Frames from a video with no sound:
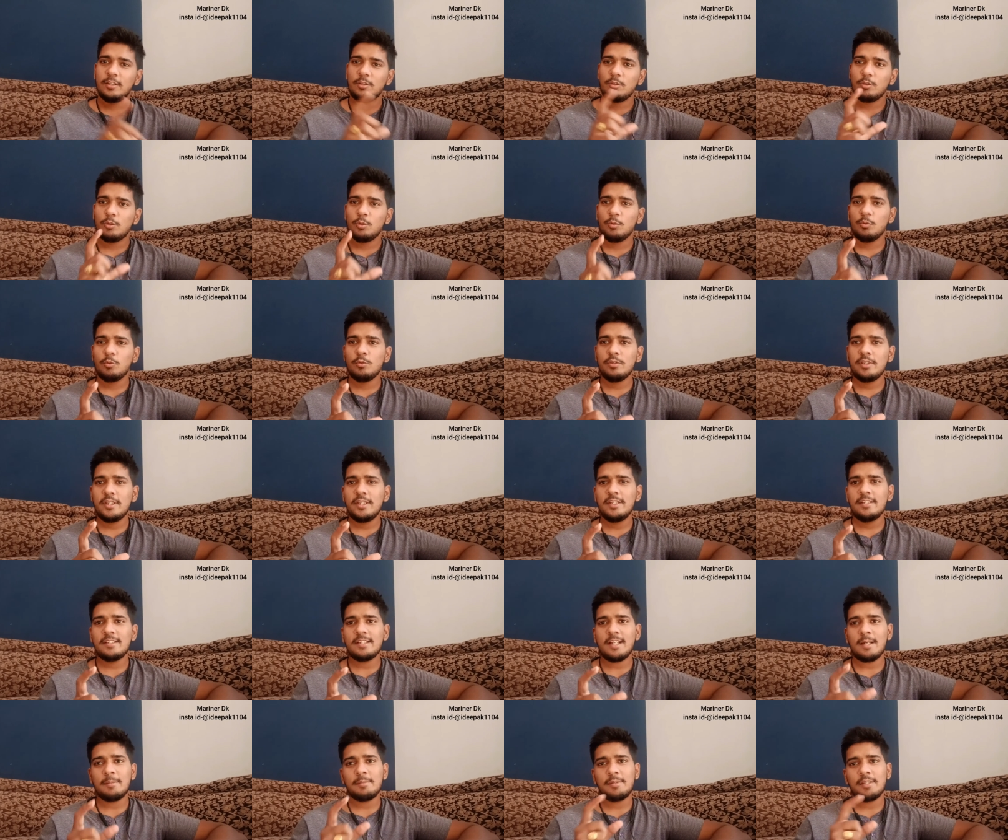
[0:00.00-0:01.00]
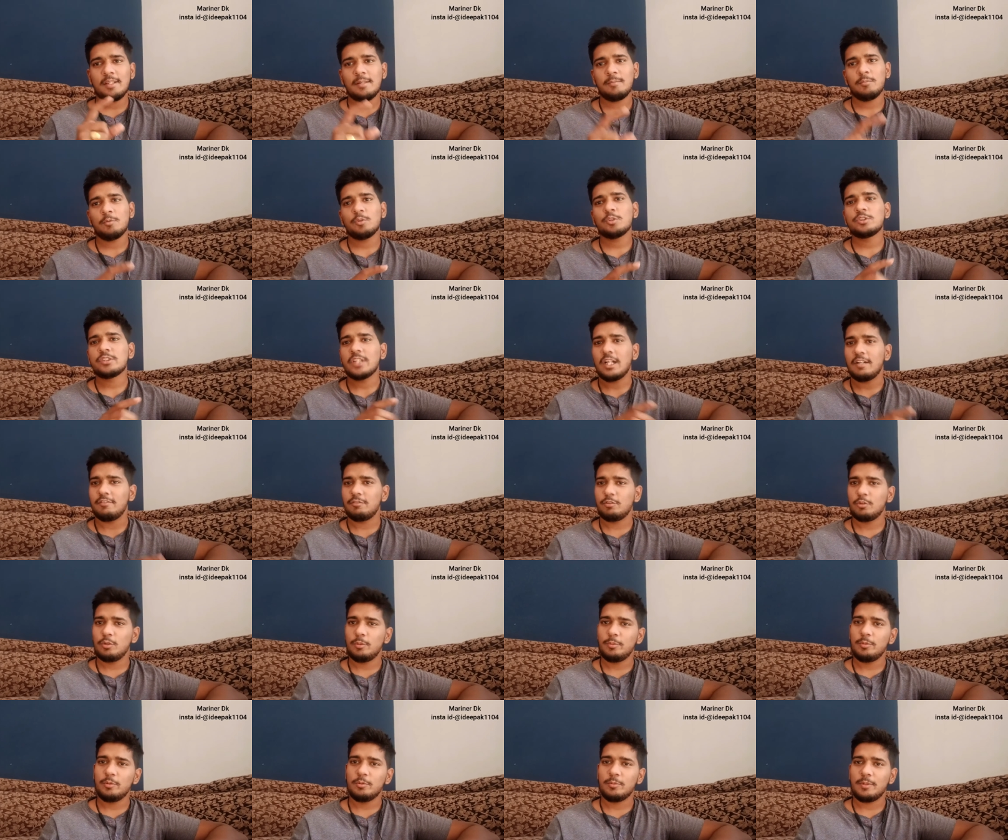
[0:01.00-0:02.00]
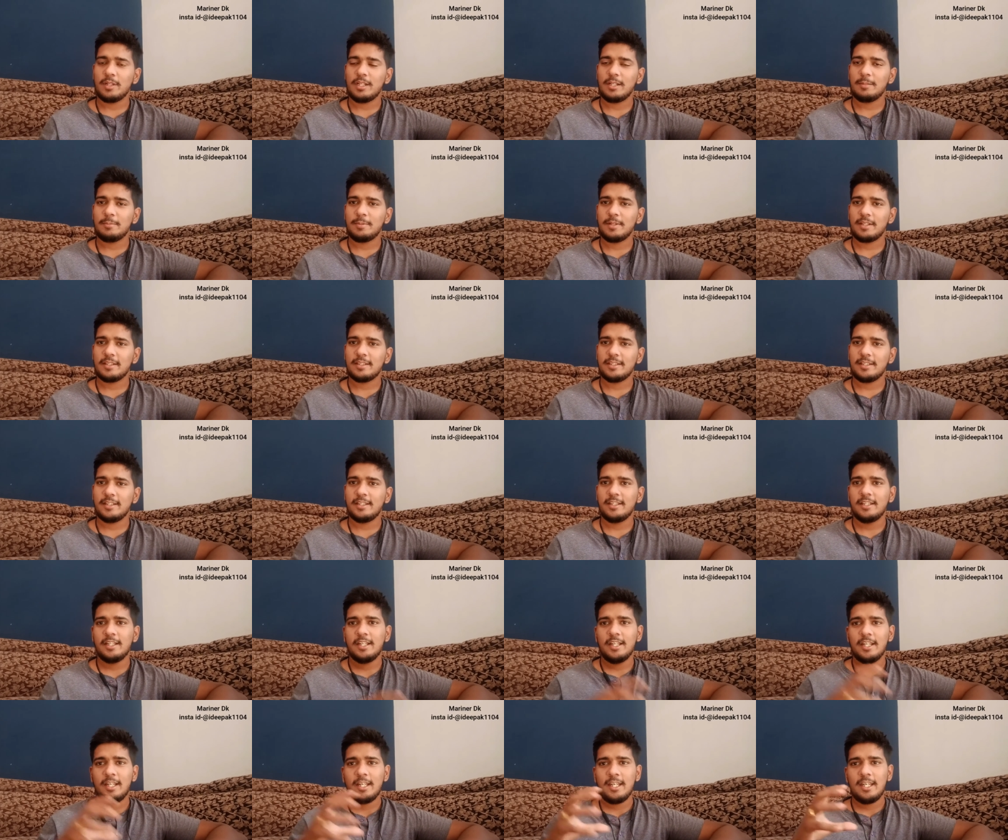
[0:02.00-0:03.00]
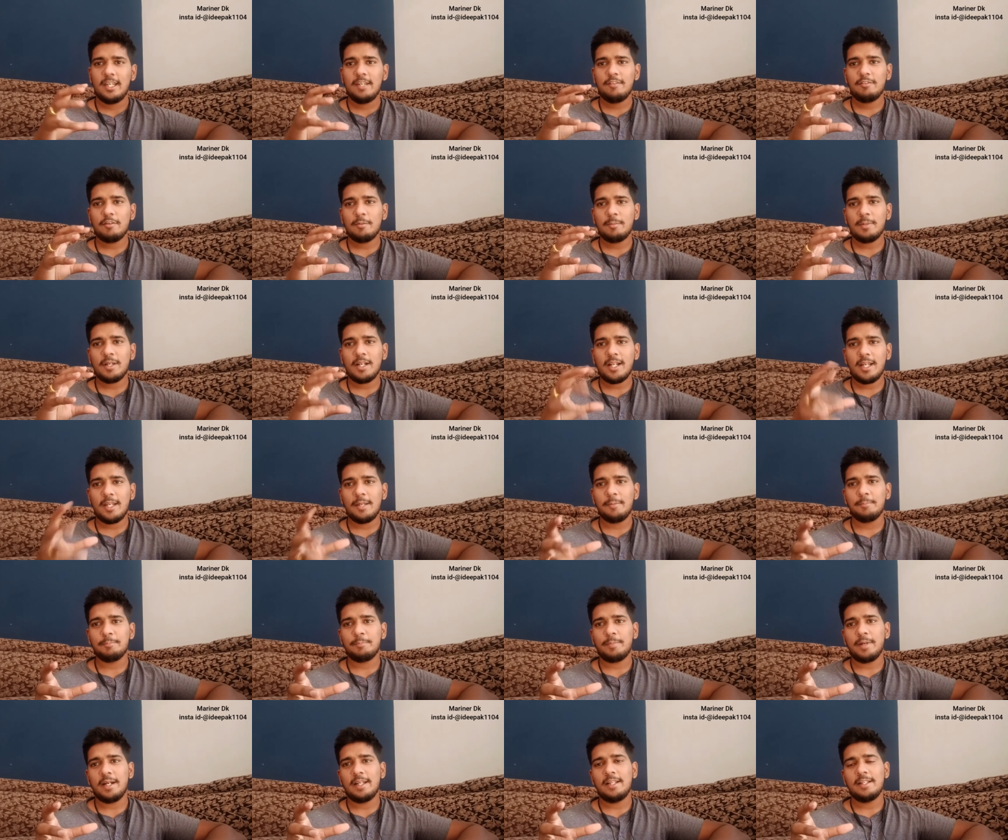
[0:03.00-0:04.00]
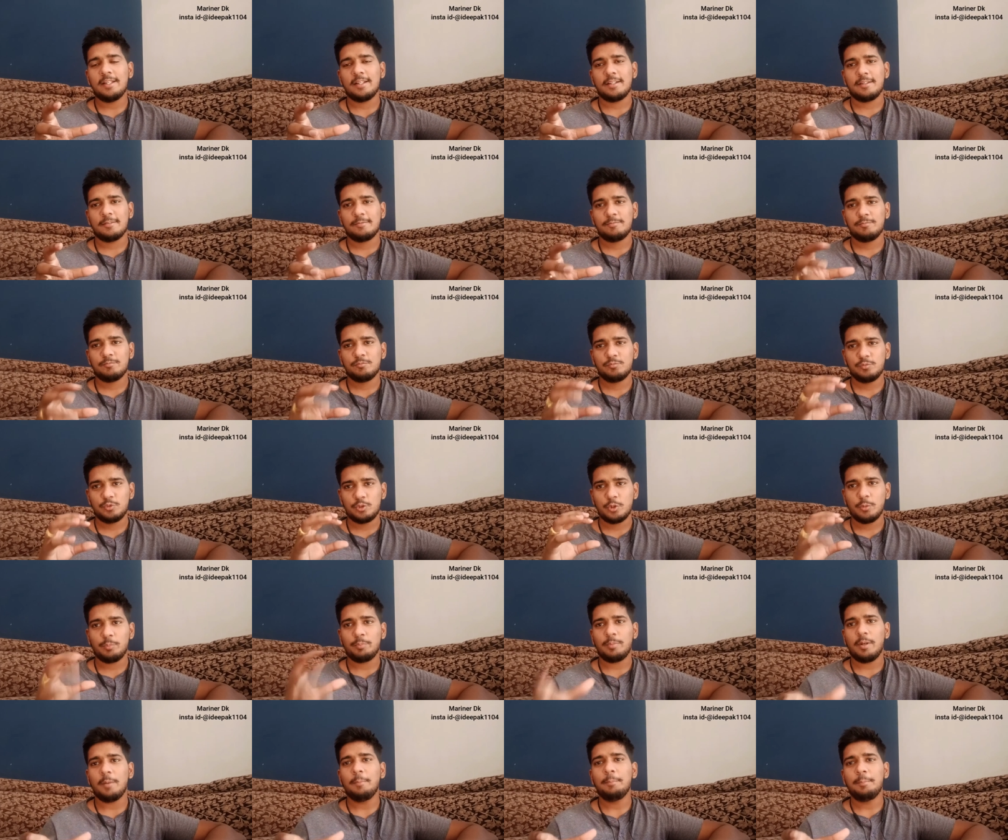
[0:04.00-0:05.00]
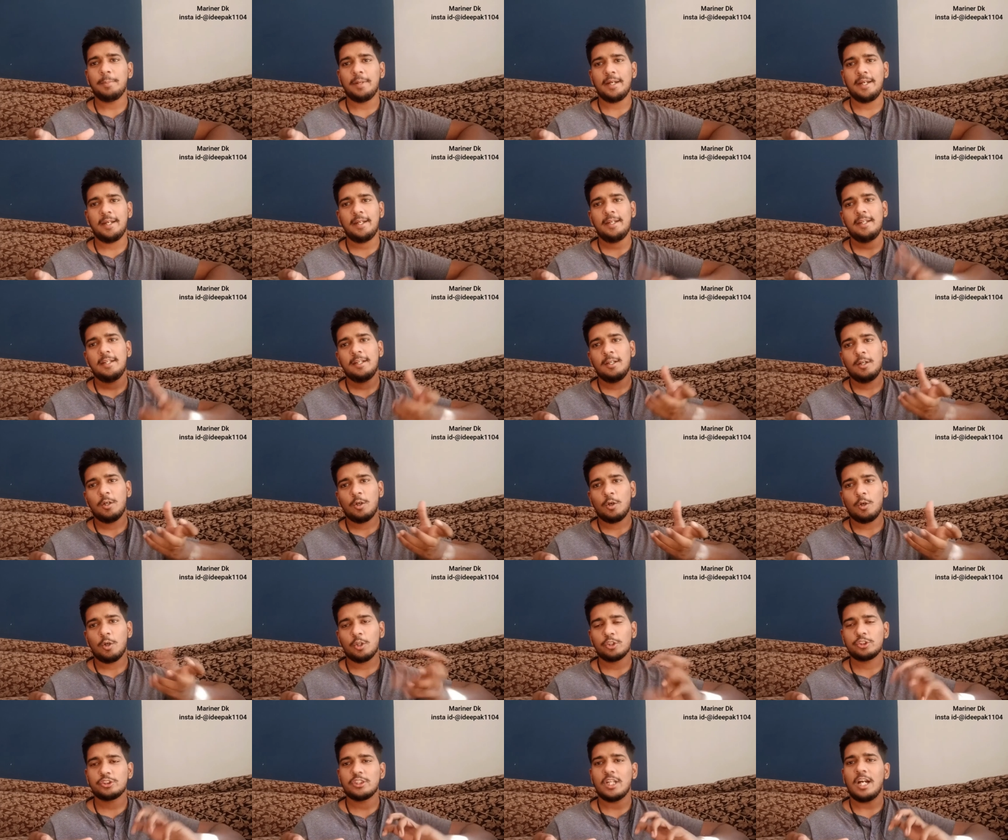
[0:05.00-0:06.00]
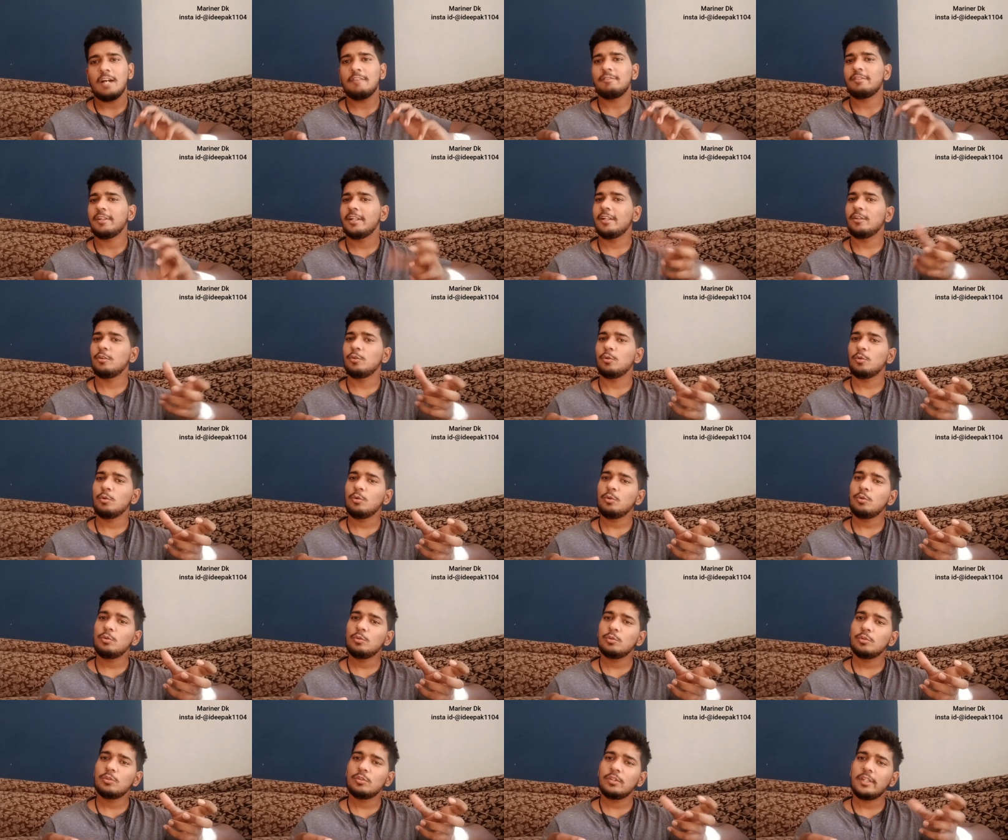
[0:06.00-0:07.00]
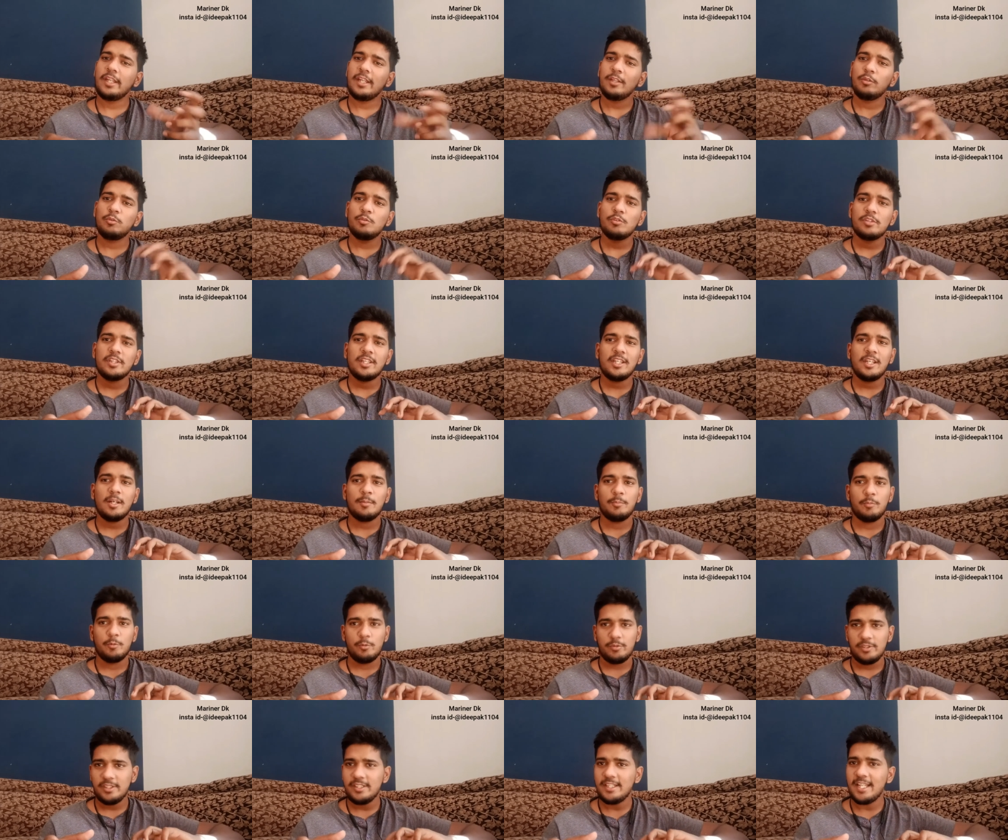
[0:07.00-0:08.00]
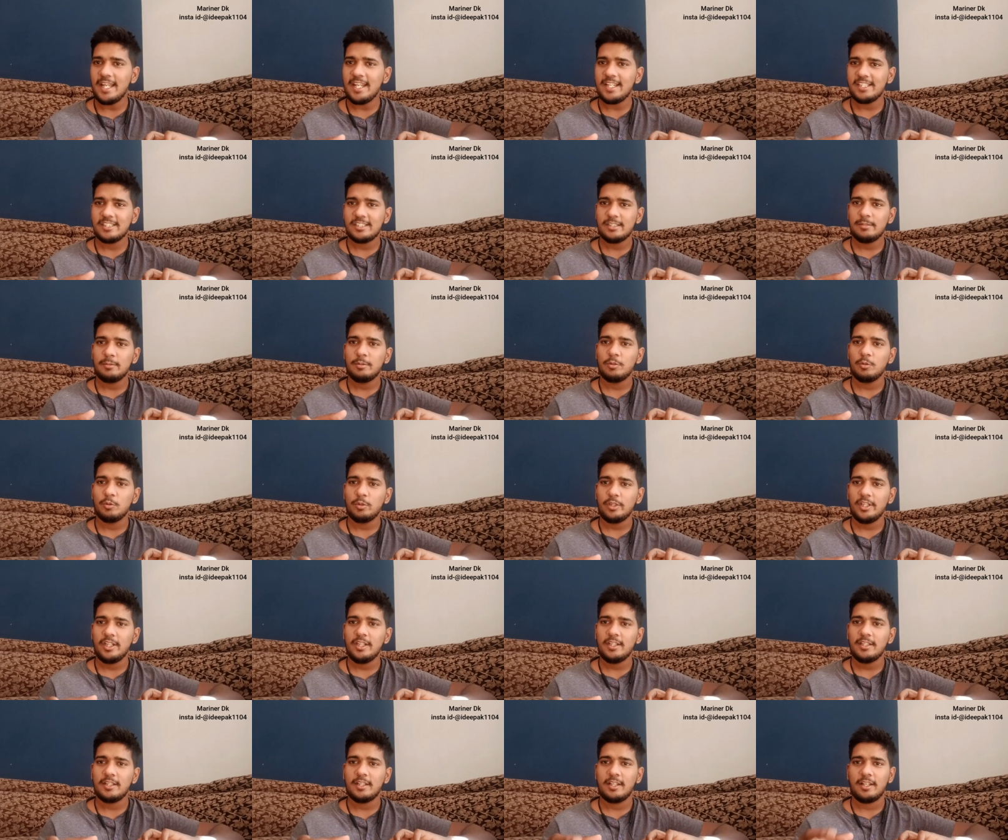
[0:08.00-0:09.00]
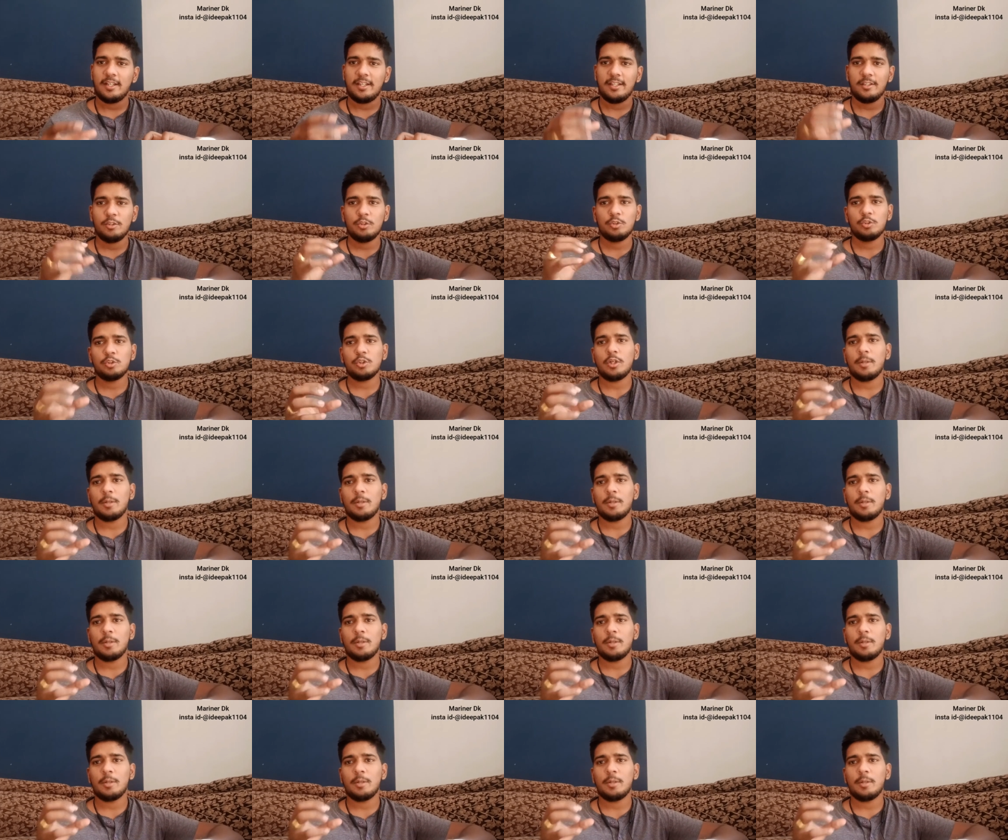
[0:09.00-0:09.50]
तो उसी हिसाब से हमको शाफ्ट को भी घुमाना पड़ता है इफ़ हमारा इम्पायलर जो पंप है और शाफ्ट है दोनों एक दूसरे के अपोजिट डायरेक्शन में रोटेट कर रहे हैं तो जो